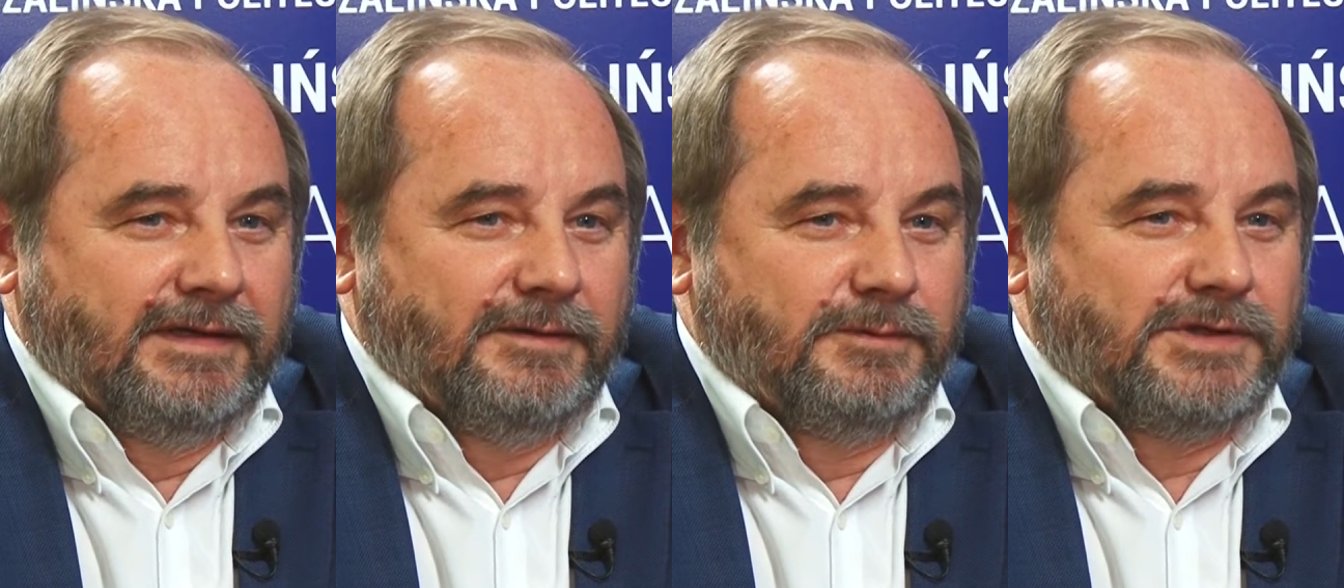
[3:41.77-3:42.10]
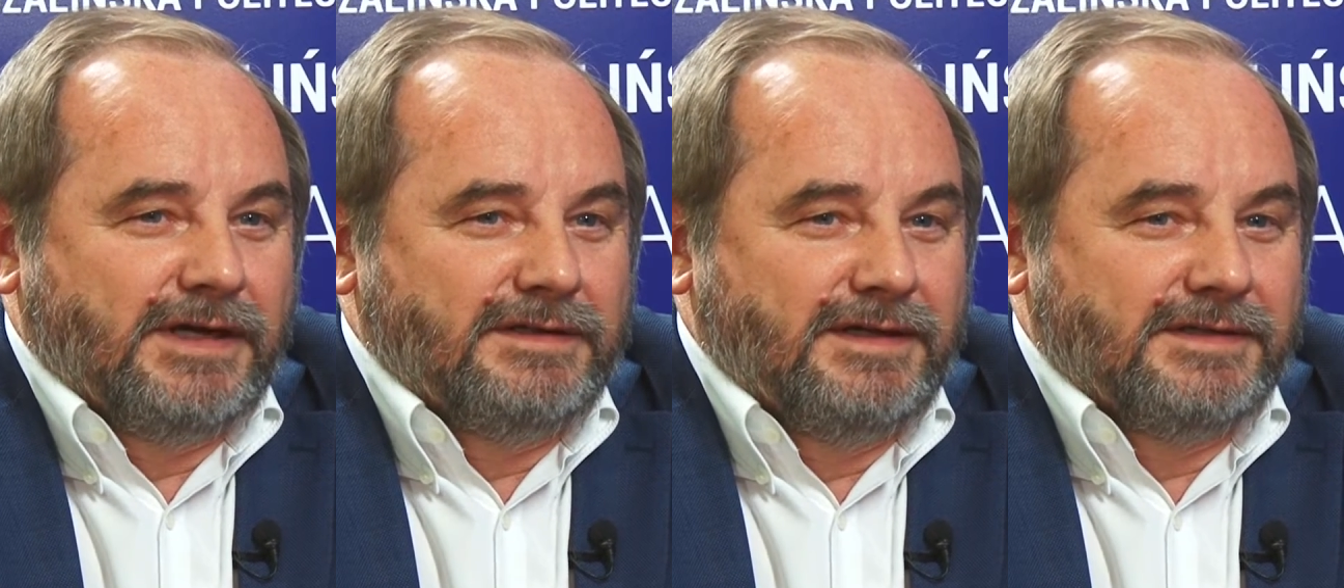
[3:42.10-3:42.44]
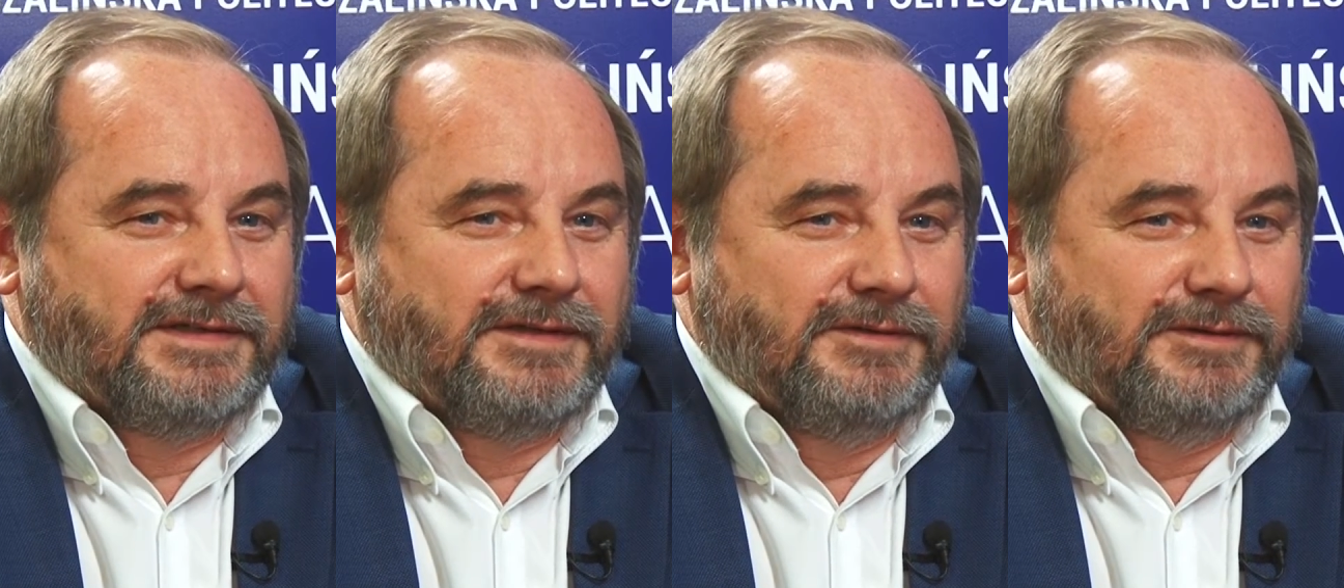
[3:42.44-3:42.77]
Uczelnie
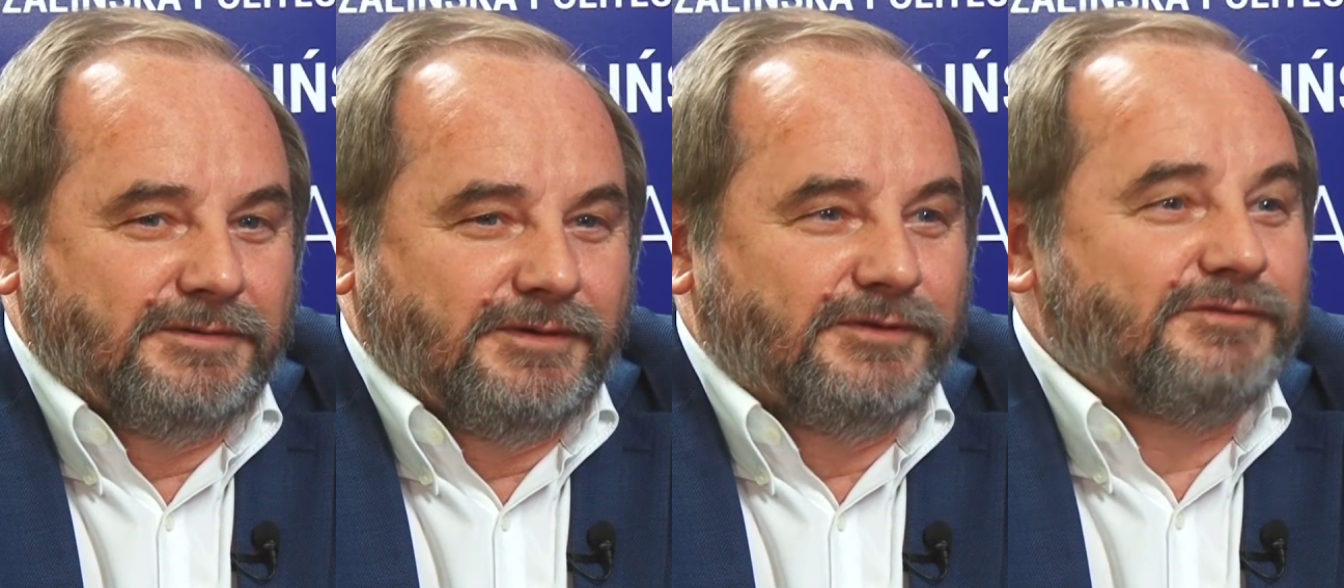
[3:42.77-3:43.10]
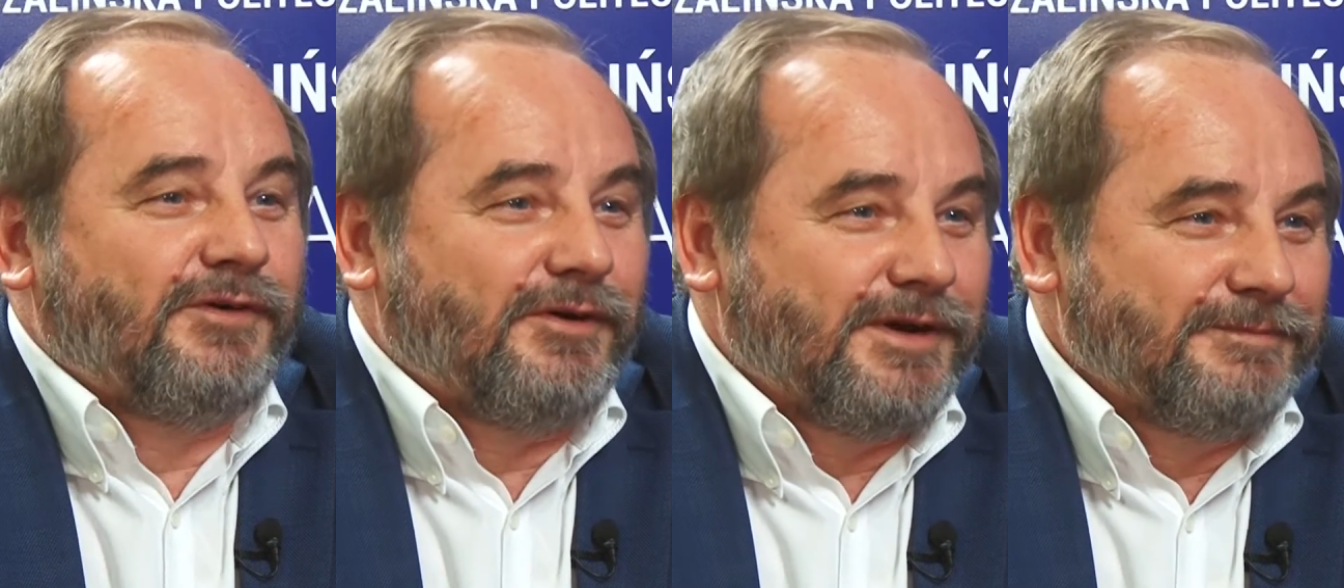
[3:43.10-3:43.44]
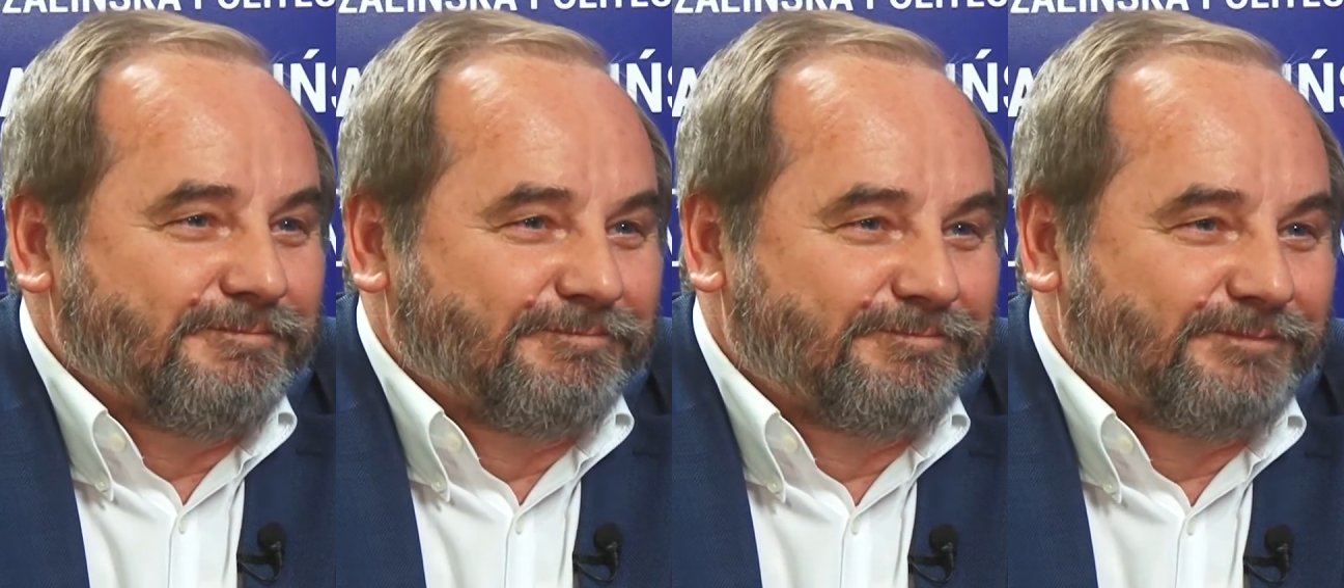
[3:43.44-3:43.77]
stoją otworem,